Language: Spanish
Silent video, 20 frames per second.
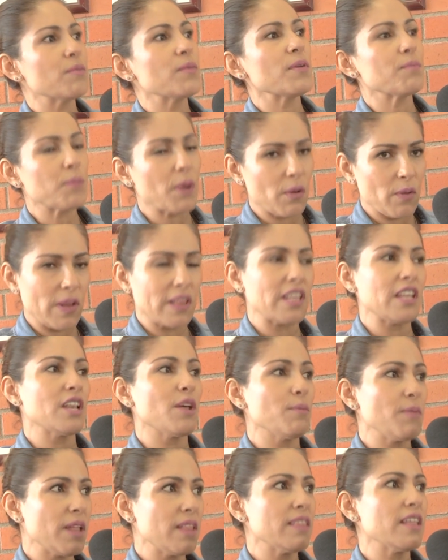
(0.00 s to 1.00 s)
eh,
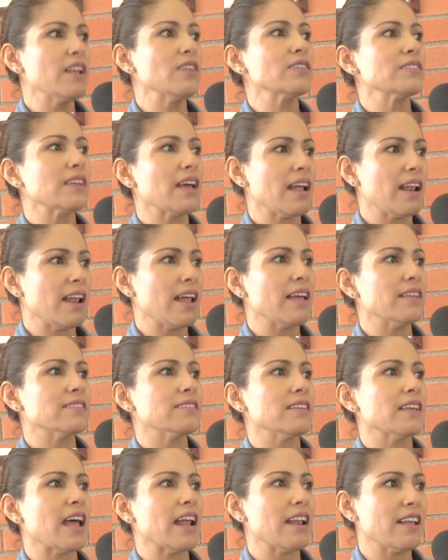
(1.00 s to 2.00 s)
paulatinamente a,
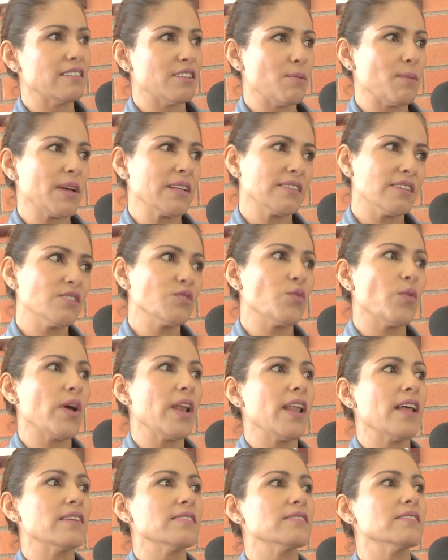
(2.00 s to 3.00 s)
las, demás
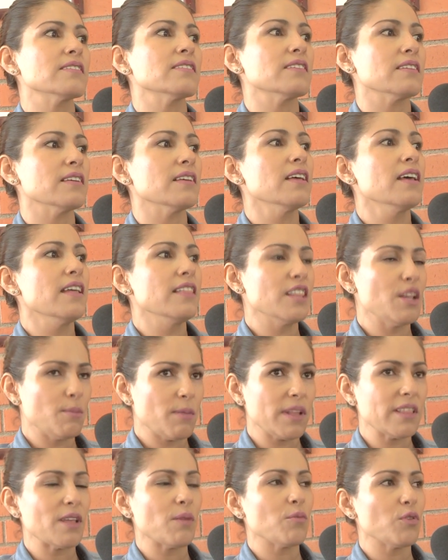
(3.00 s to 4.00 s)
escuelas eh, de
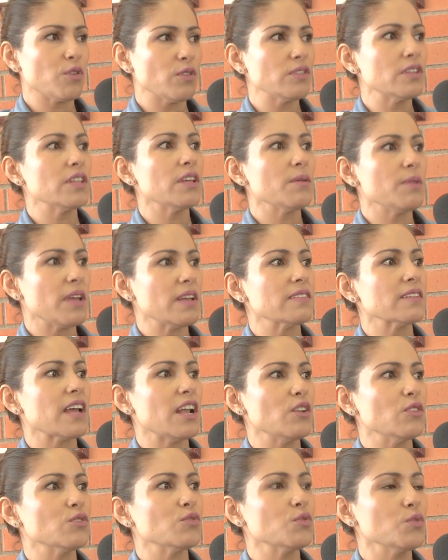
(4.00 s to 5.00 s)
Matamoros y de
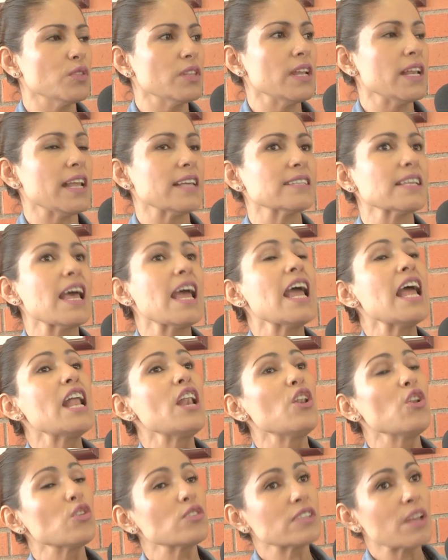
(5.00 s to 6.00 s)
Viesca los útiles.
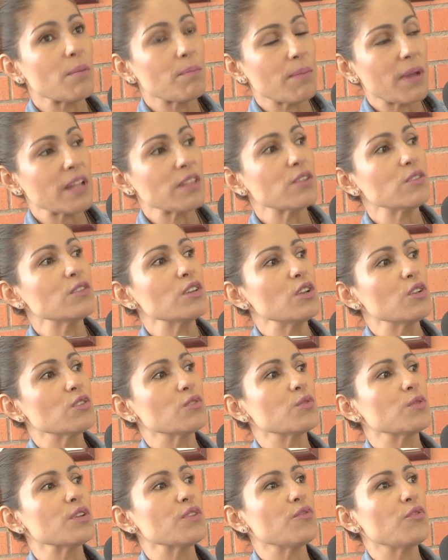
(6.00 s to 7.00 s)
Los zapatos y
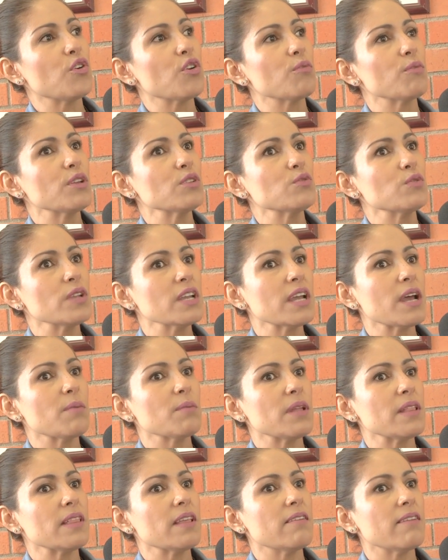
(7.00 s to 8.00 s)
los uniformes
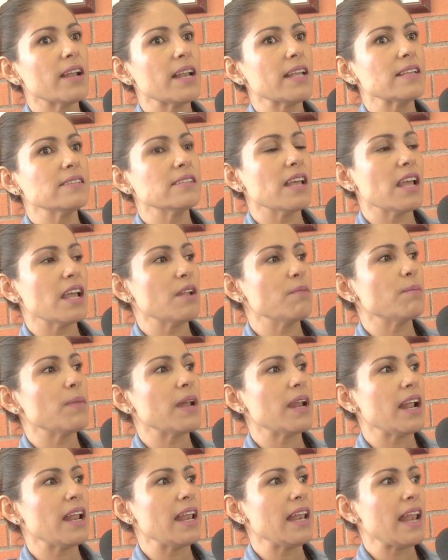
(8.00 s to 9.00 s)
únicamente van a ser
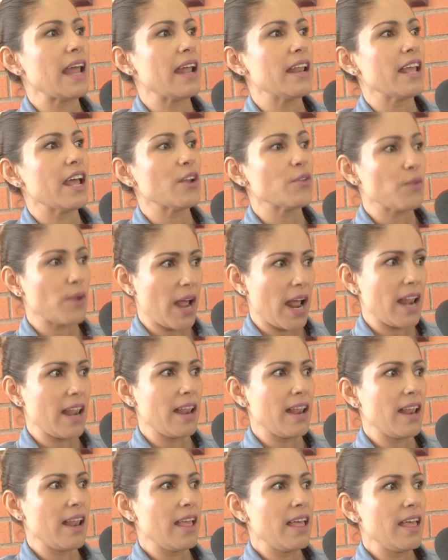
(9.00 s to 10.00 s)
para el área rural